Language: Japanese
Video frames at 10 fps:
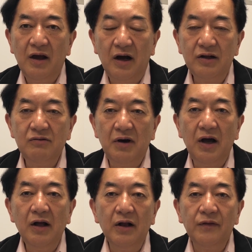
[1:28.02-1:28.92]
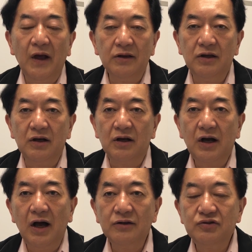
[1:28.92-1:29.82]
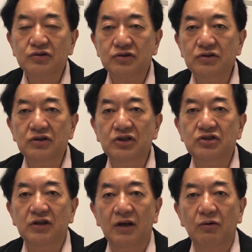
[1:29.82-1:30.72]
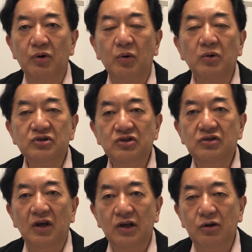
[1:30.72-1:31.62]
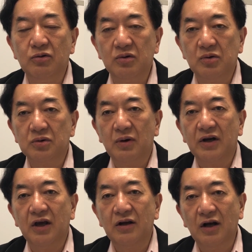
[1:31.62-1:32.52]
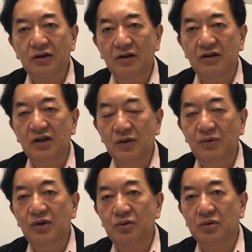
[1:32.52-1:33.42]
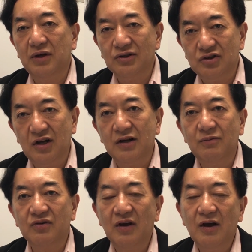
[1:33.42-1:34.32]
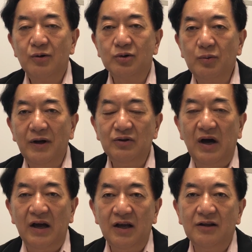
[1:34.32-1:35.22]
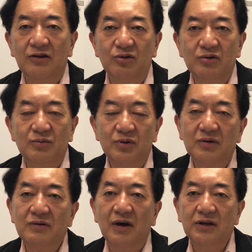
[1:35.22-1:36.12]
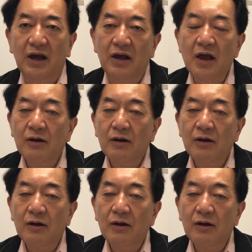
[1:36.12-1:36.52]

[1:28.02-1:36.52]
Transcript: あるいは何年かずつ1年を更新できるということは結果的に移民と同じであります言葉のあやなどというものではない